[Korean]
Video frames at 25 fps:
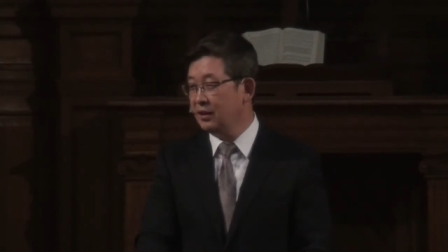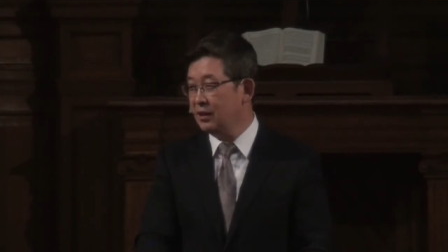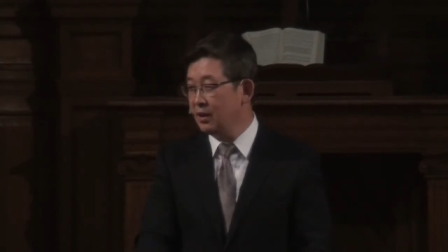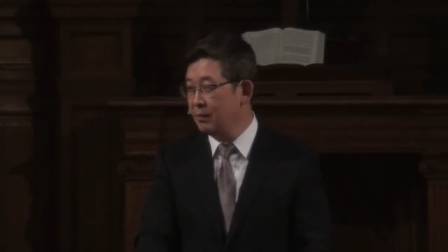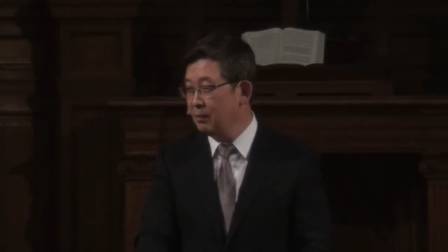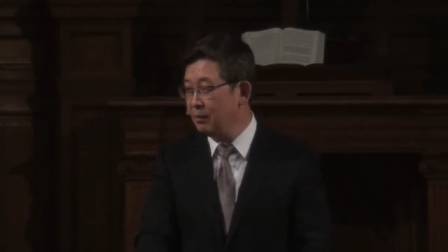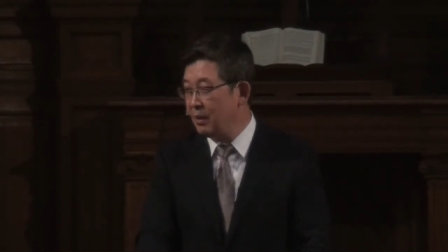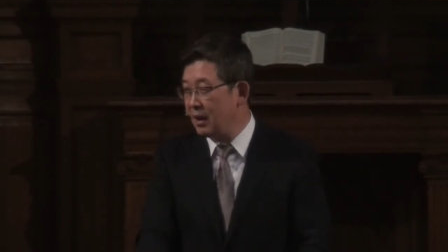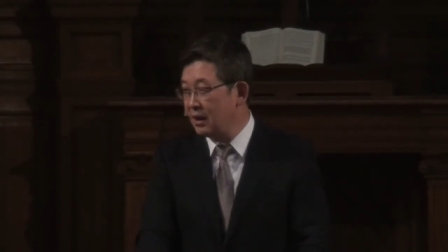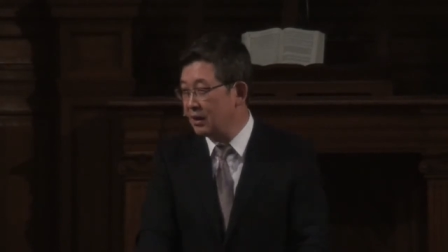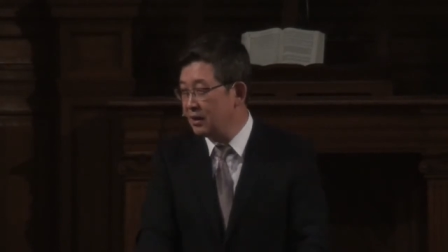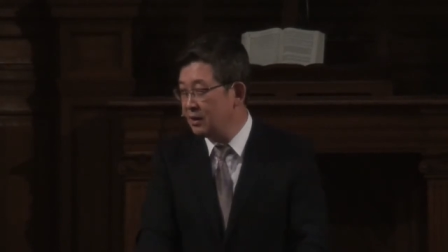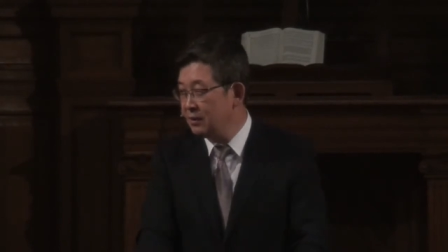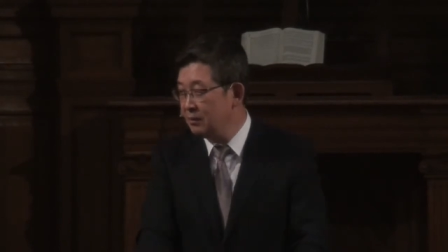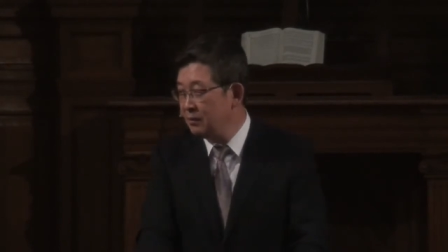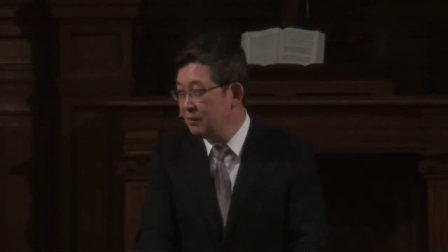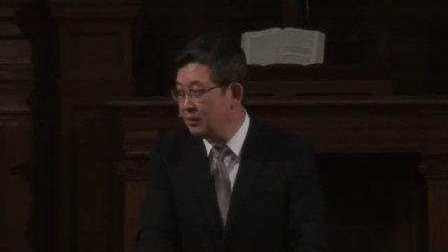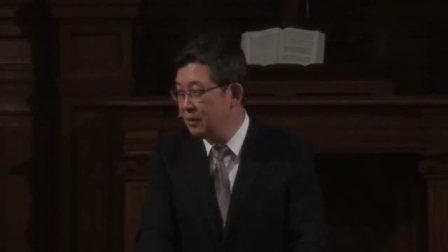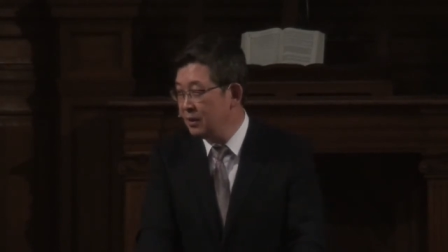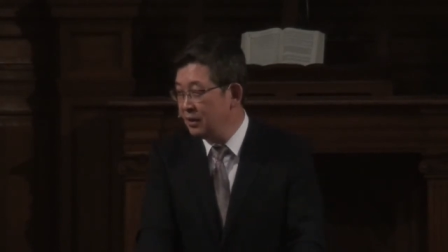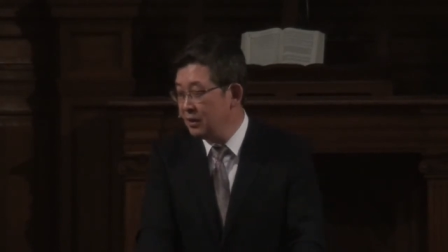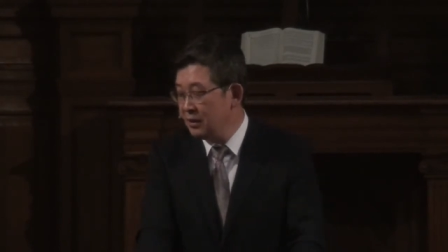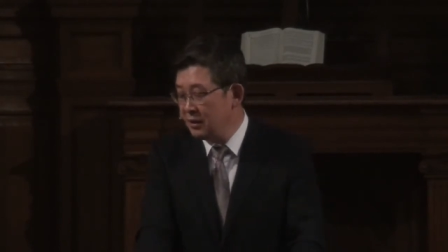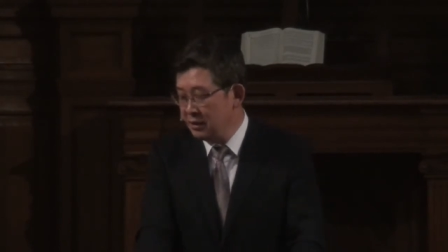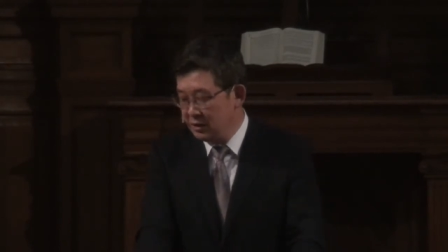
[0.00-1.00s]

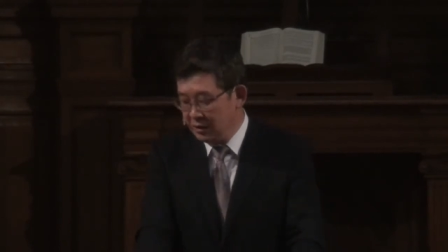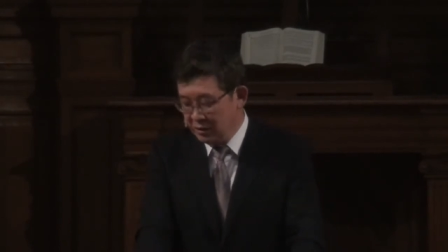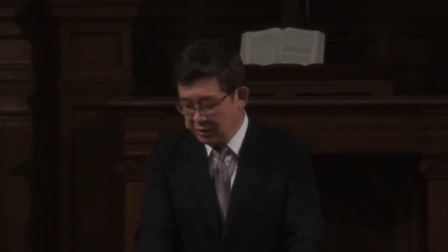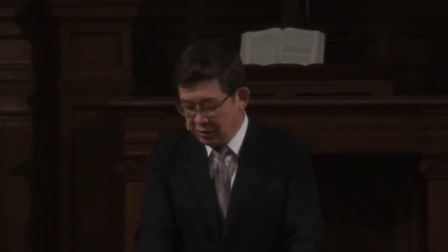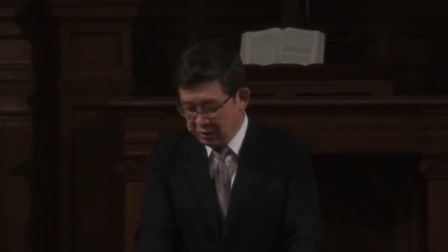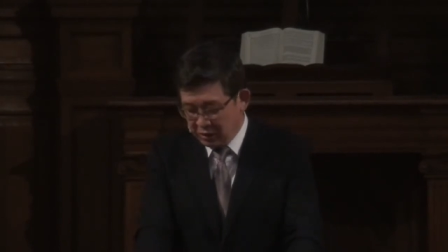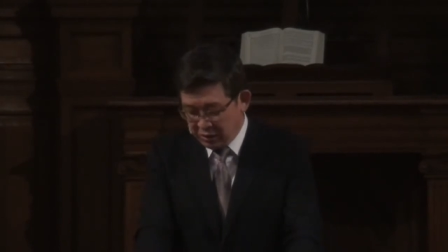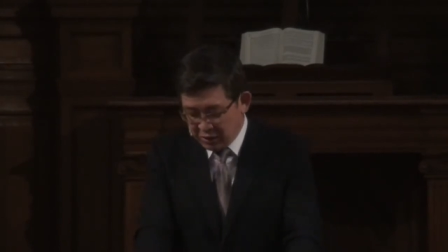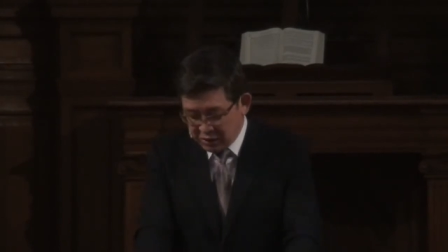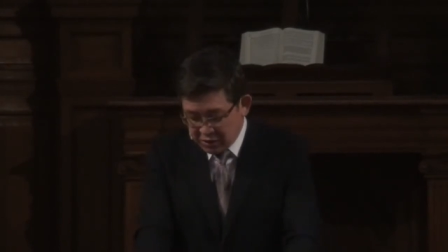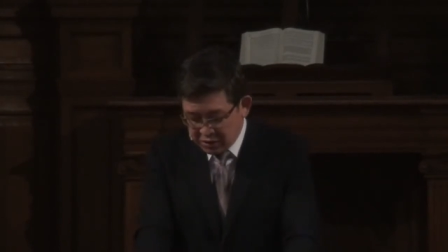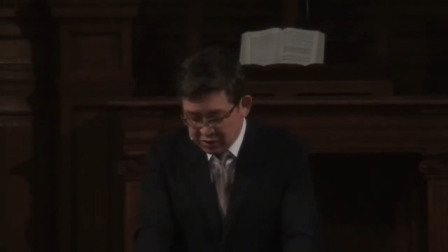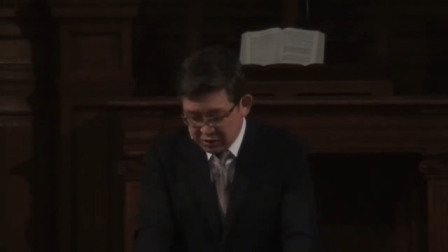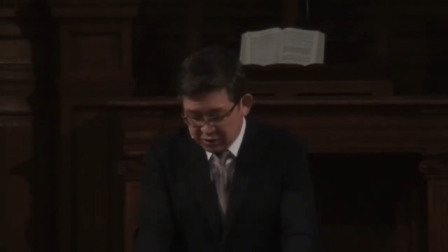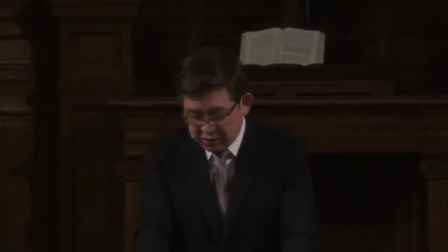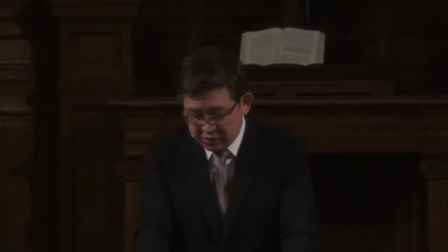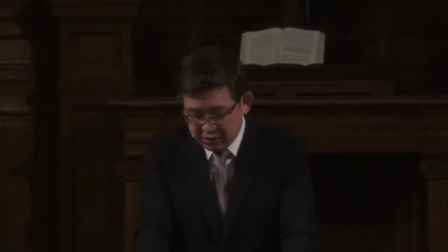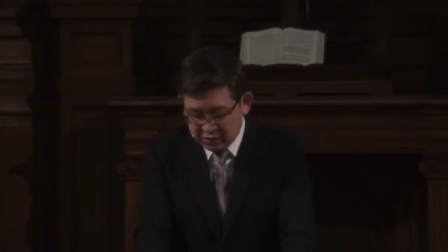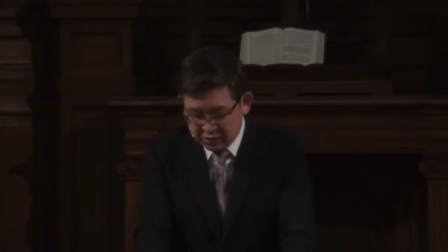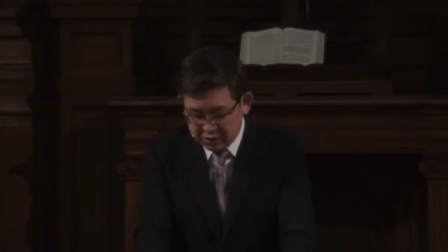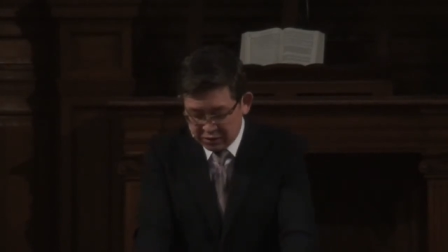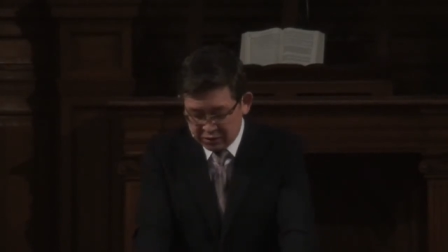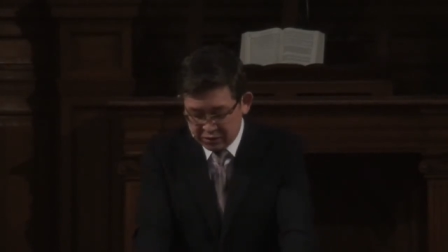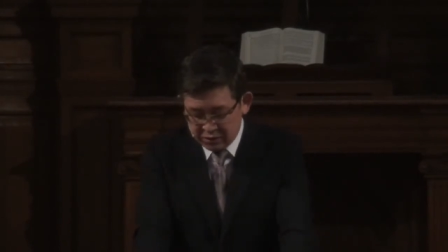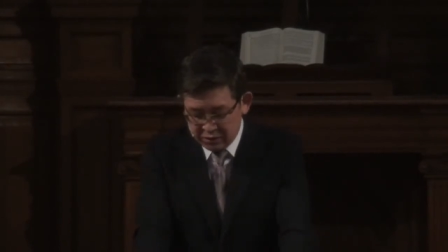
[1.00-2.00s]
그것만큼
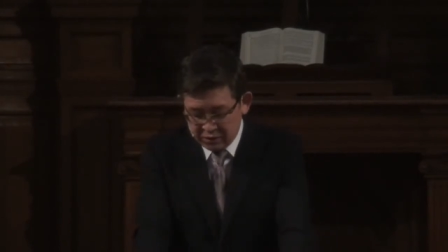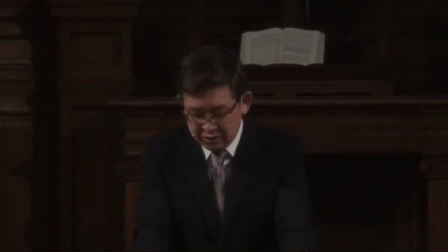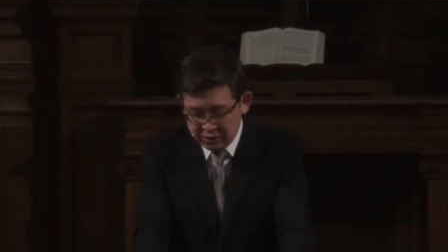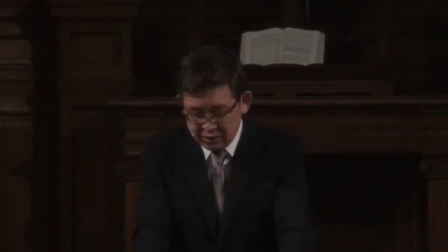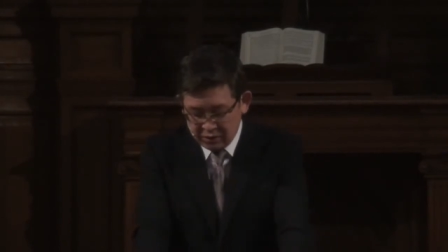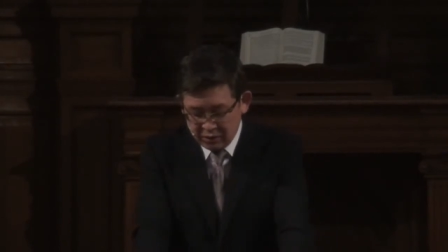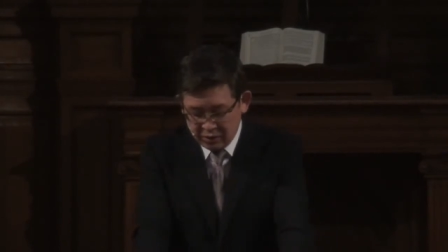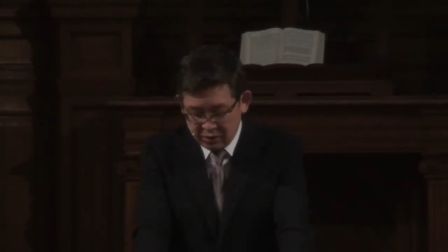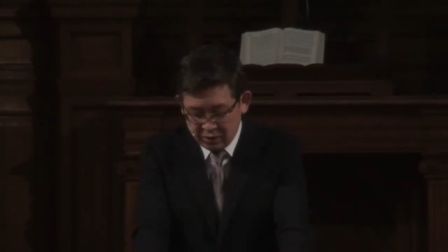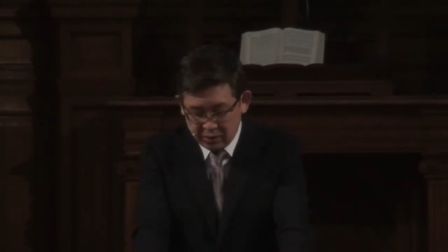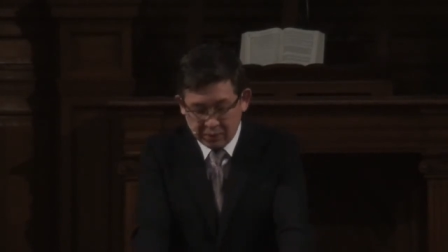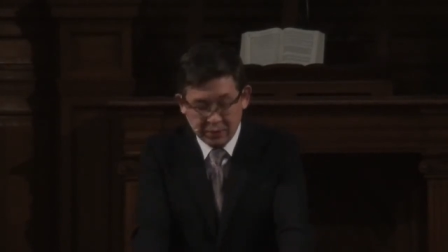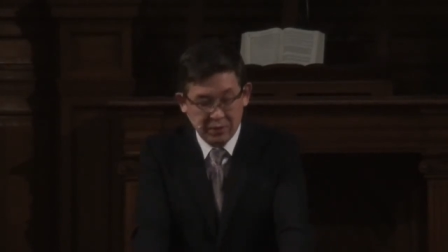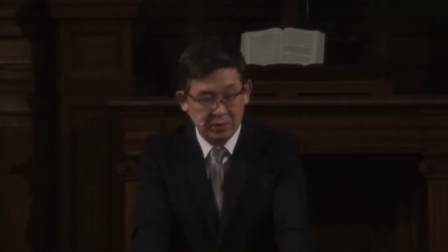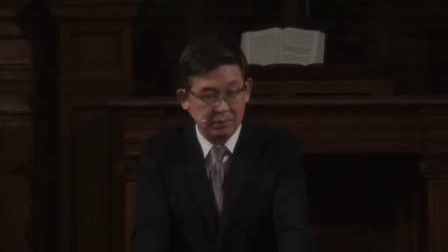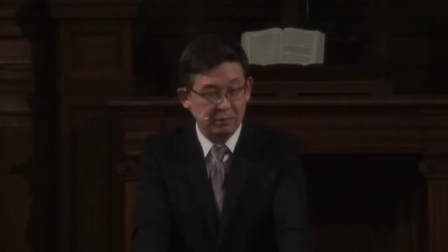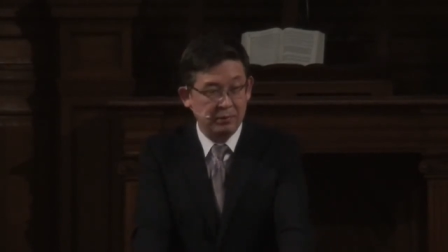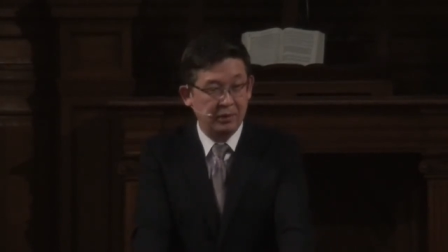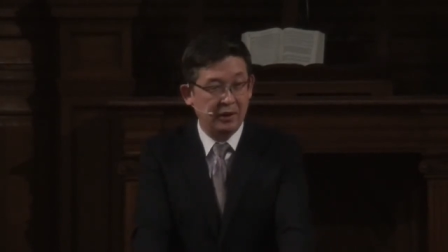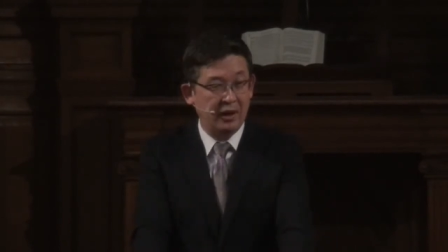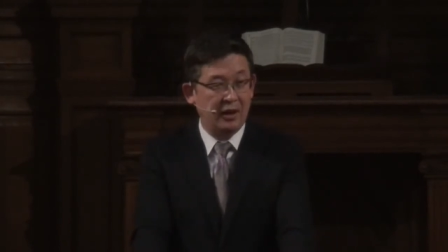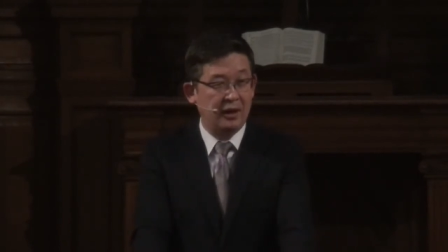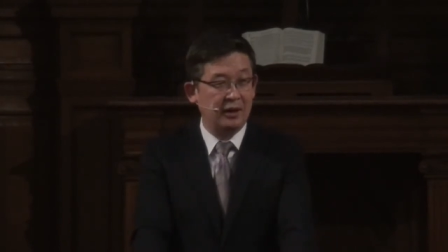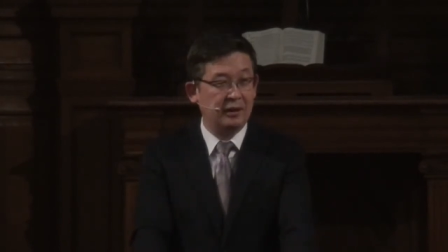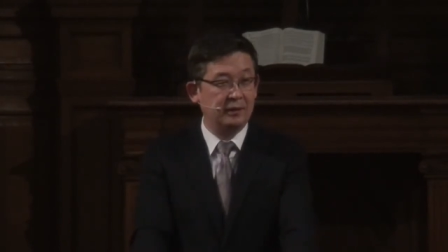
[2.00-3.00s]
어리석은 것은
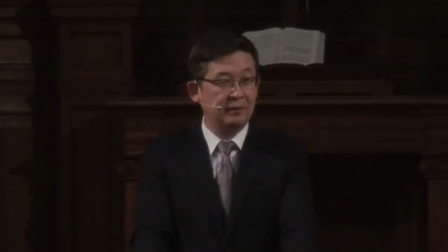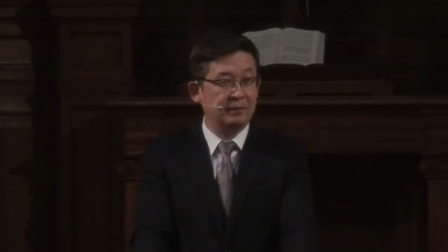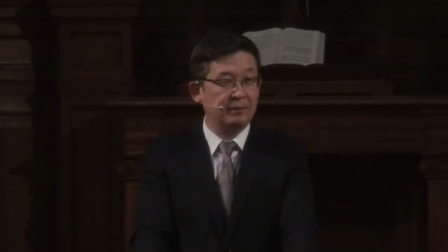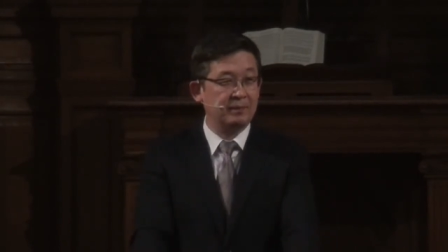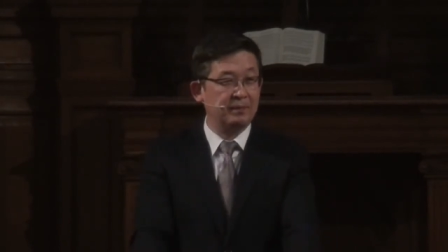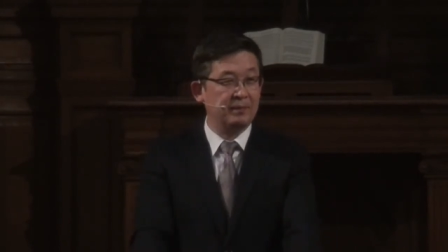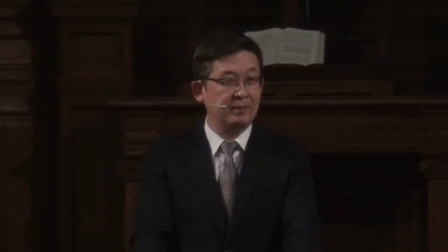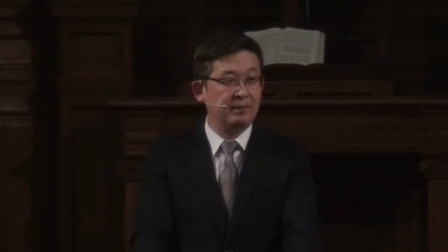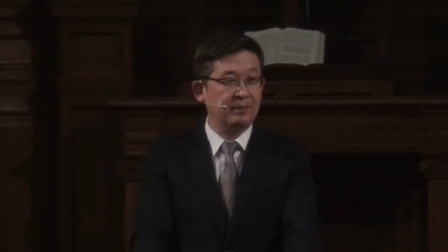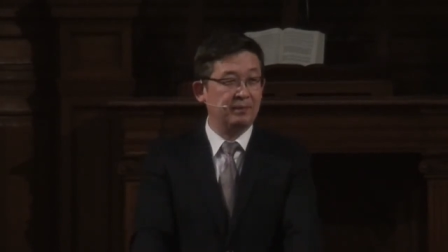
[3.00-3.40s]
없습니다.